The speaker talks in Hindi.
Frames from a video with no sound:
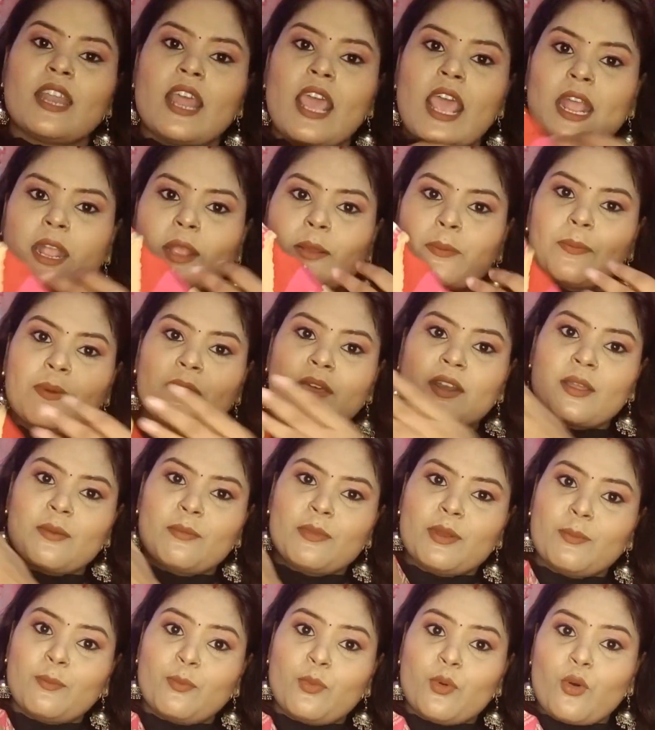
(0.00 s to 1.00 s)
नेक पर
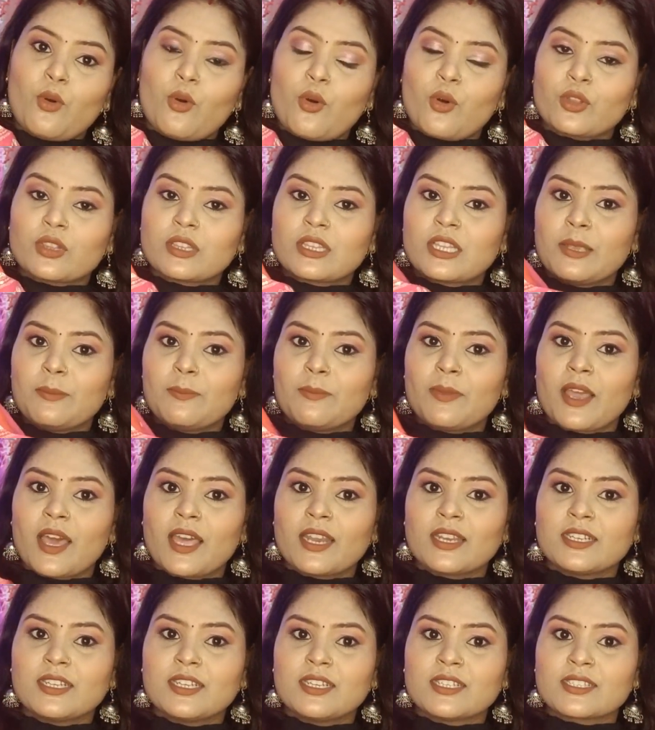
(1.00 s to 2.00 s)
हमें बहुत ही
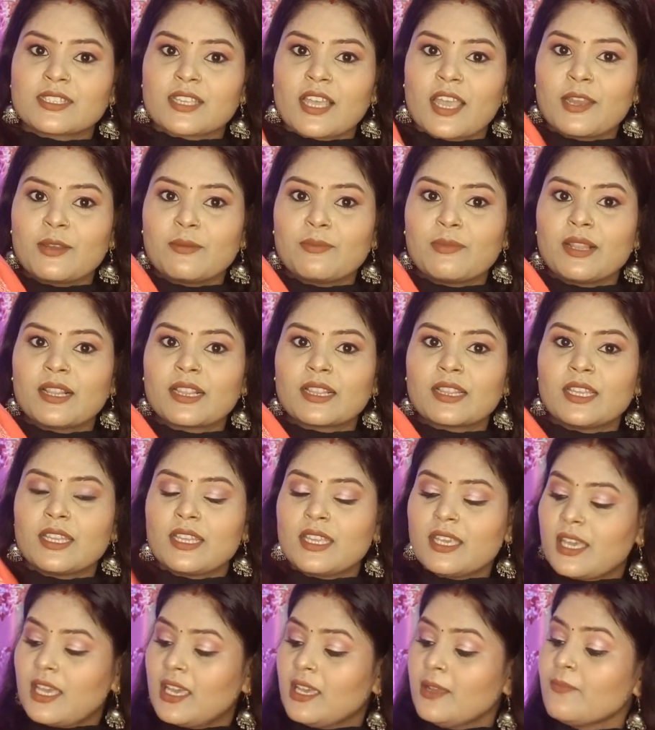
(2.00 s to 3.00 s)
प्यारी डिज़ाइन
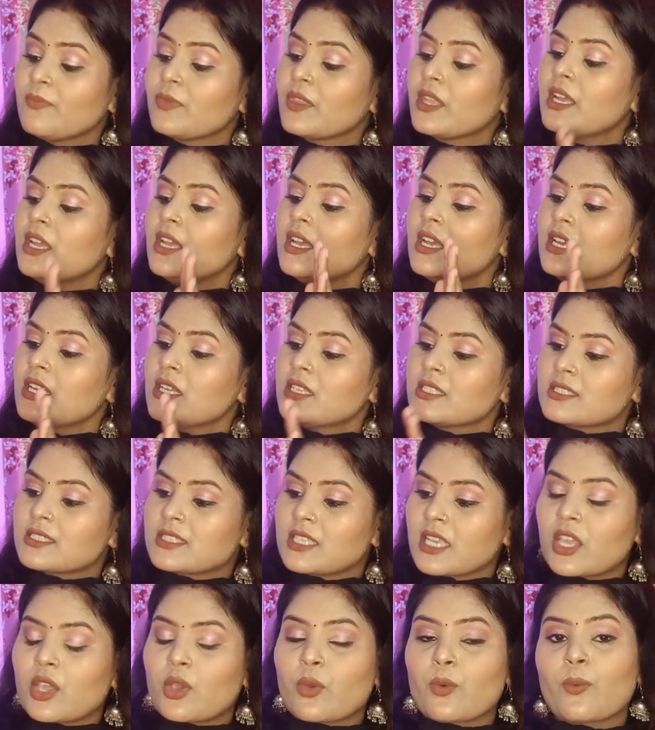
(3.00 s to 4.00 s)
मिलती है
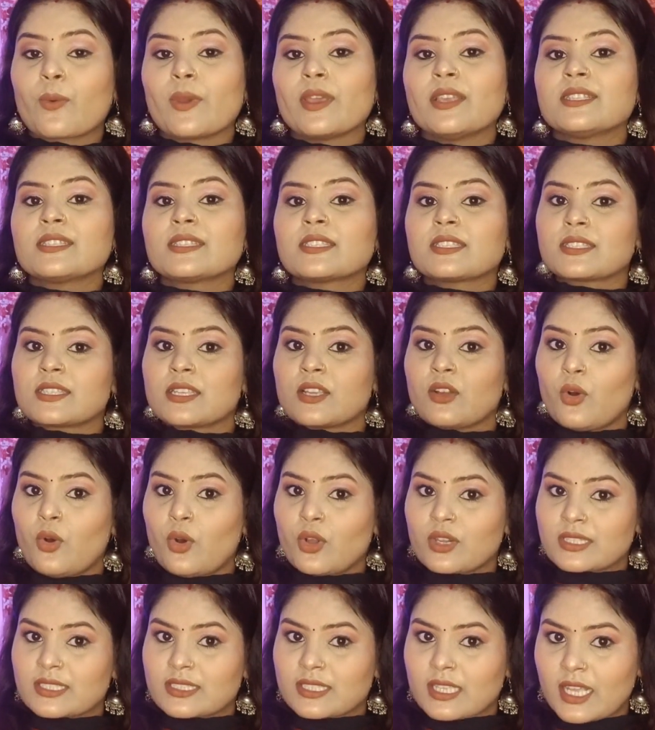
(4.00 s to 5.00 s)
सिक्वेंस
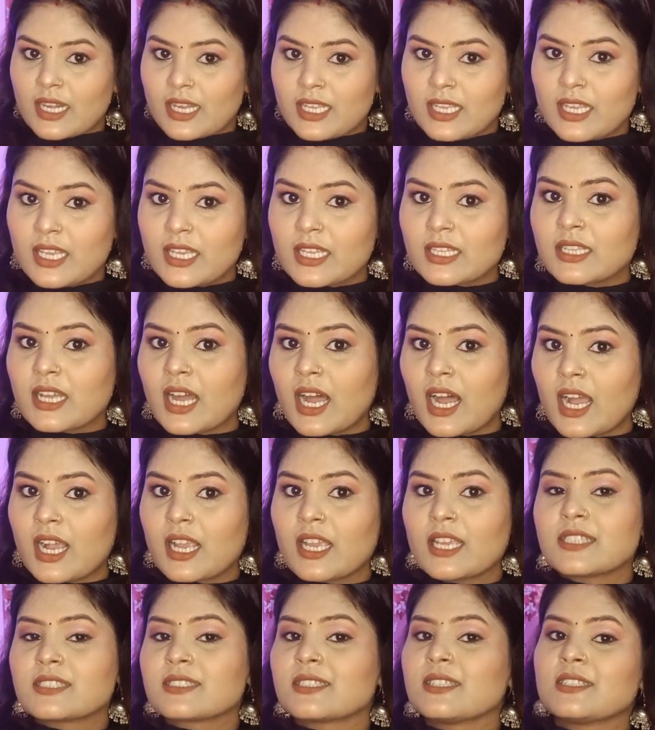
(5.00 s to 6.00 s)
और जरी के
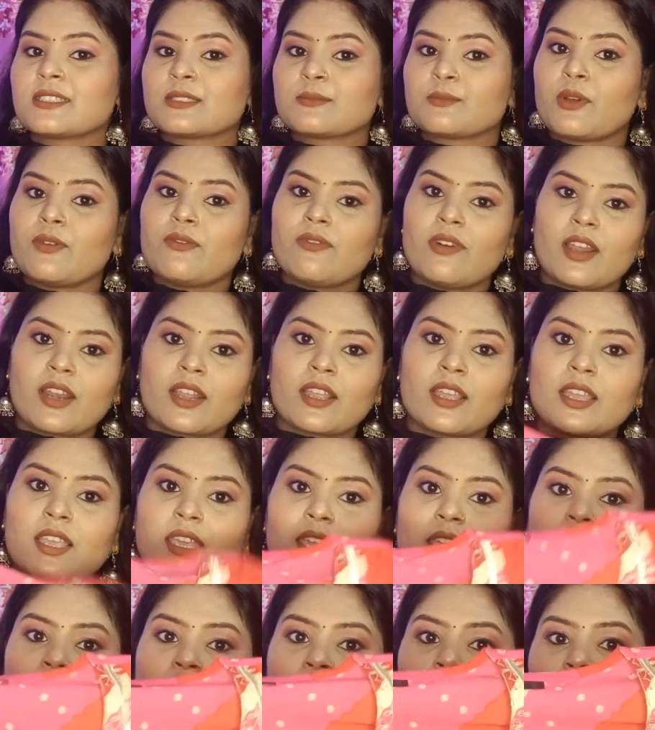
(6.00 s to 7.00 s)
धागे से इसमें वर्क
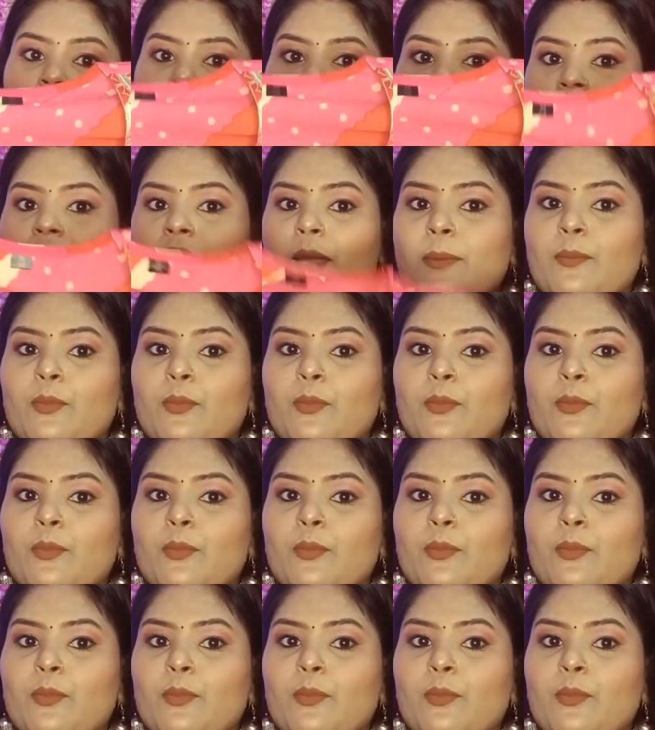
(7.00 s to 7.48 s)
किया गया है